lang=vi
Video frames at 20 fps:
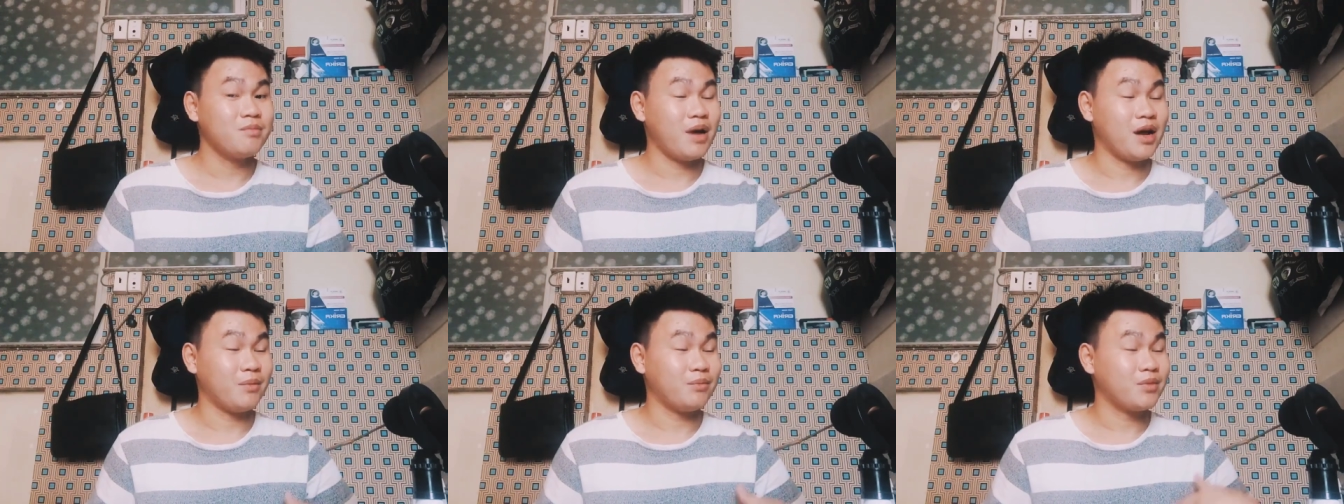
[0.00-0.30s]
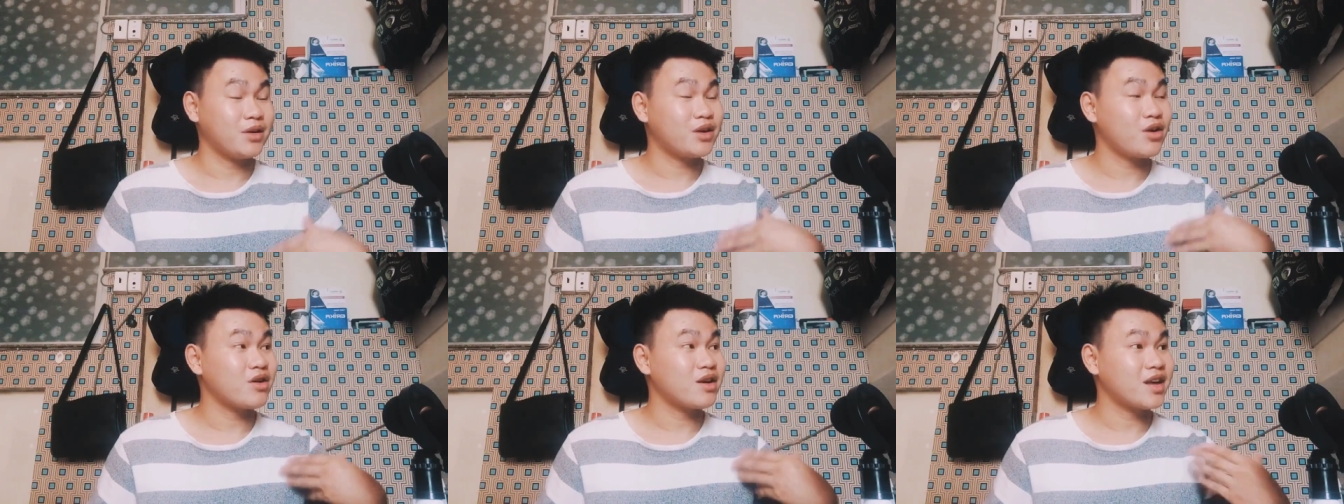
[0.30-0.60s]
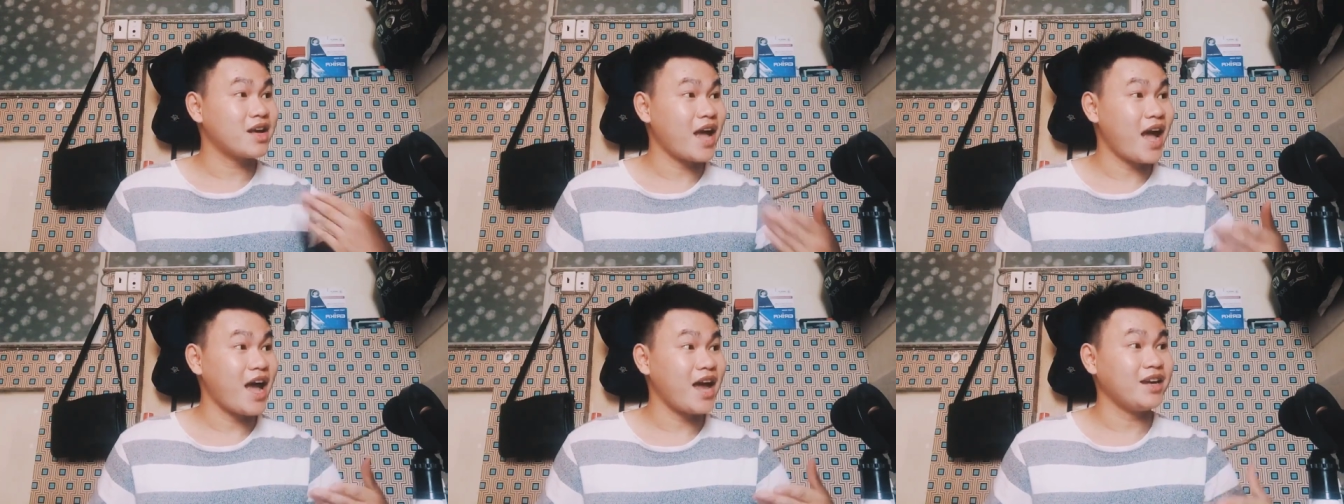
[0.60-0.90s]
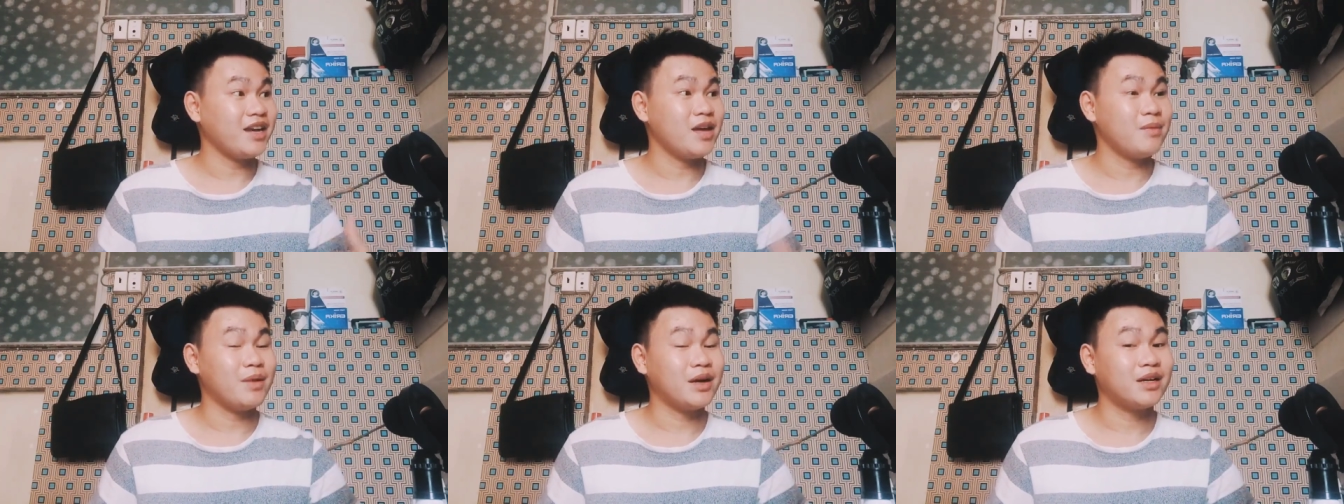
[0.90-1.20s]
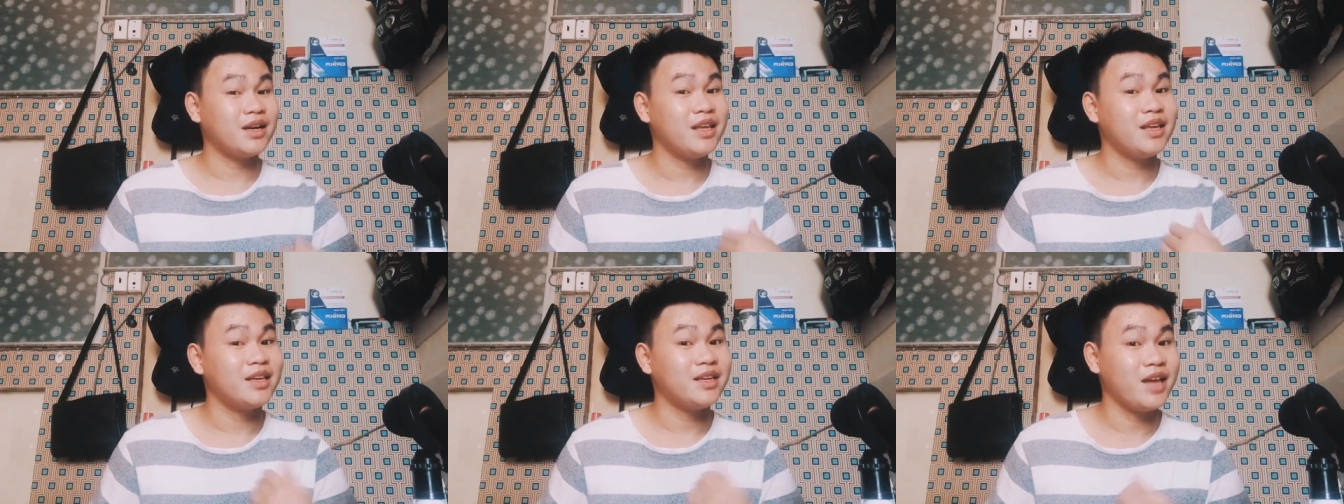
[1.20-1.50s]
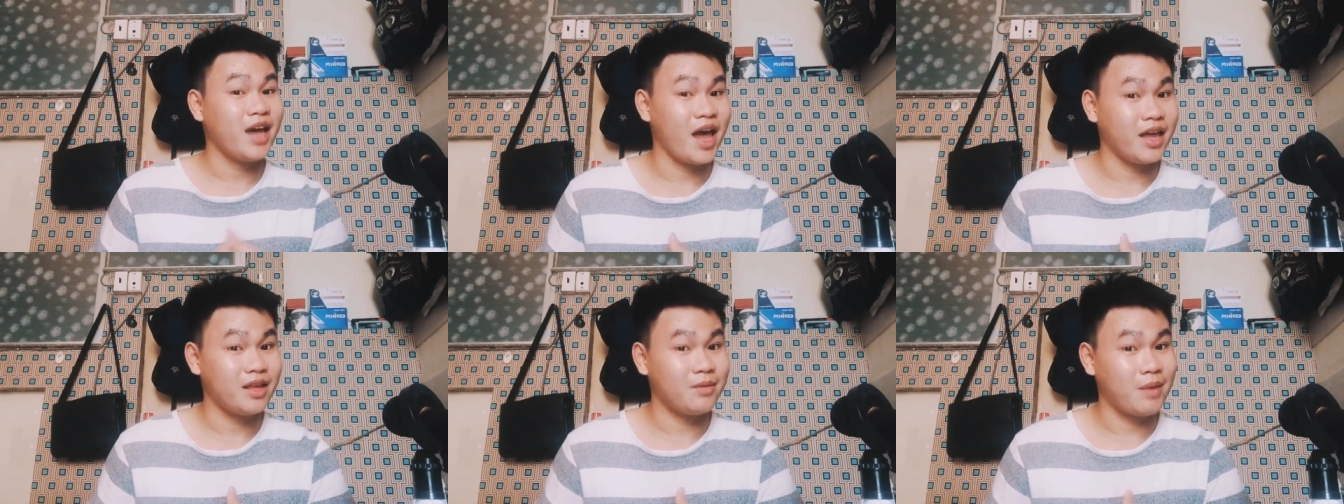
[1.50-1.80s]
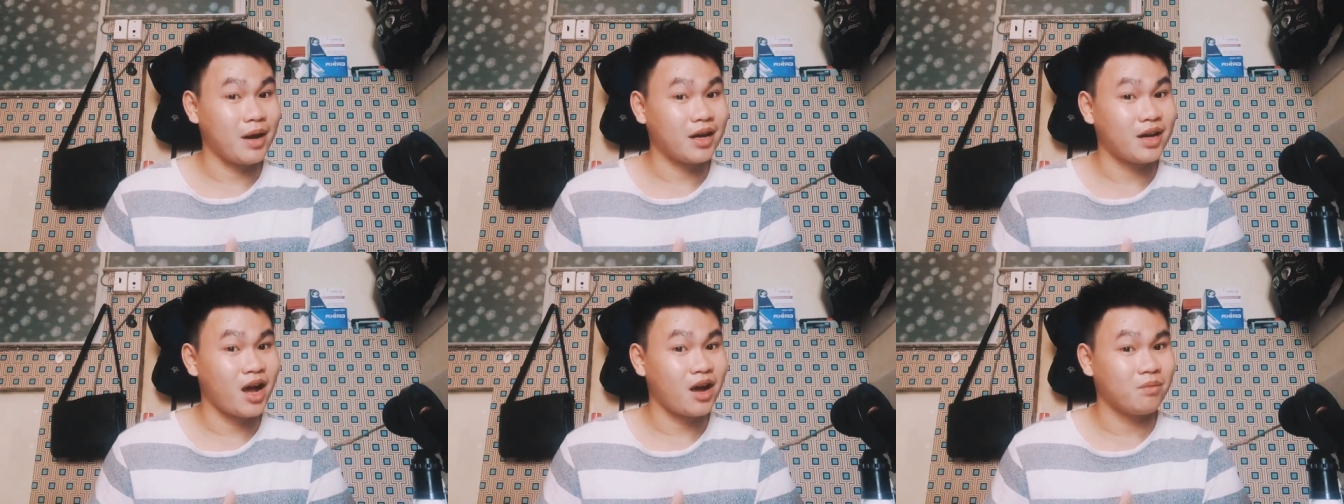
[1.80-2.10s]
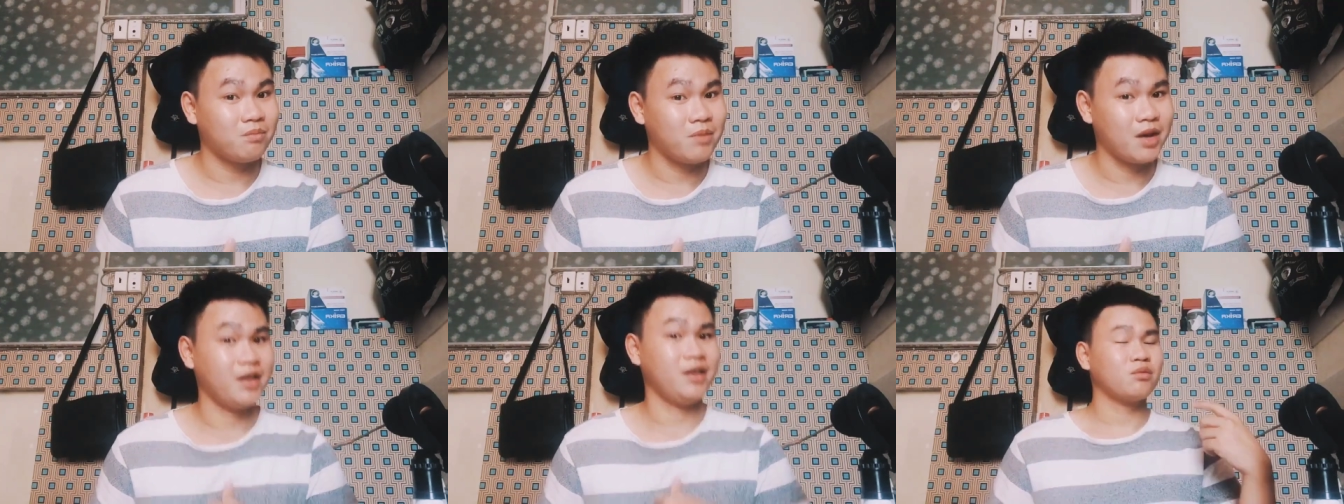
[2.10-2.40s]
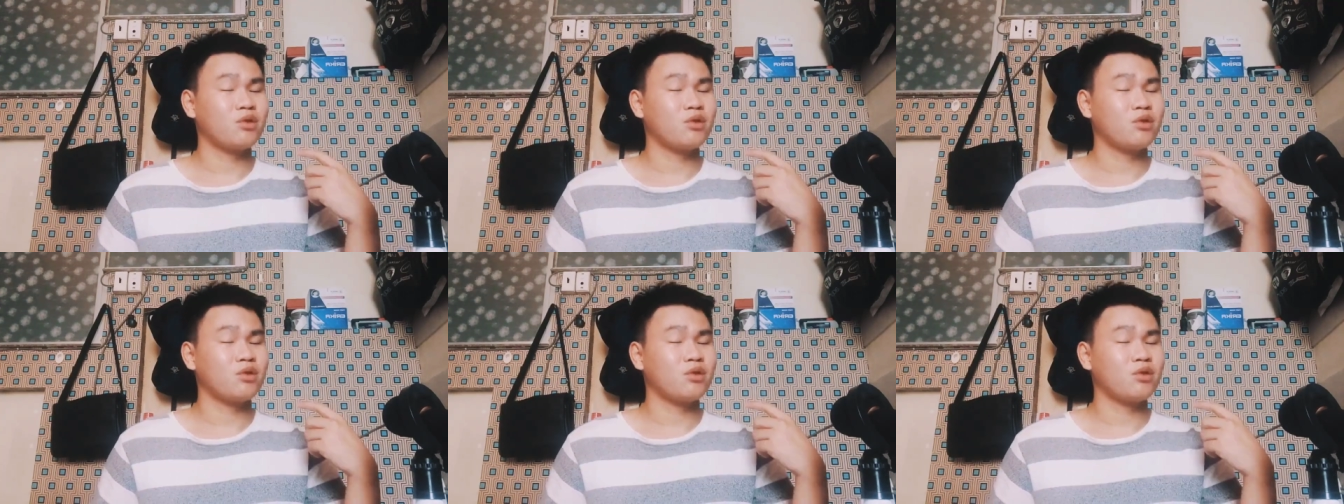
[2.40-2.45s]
bạn mới có cái để bạn liên hệ với bản thân mình,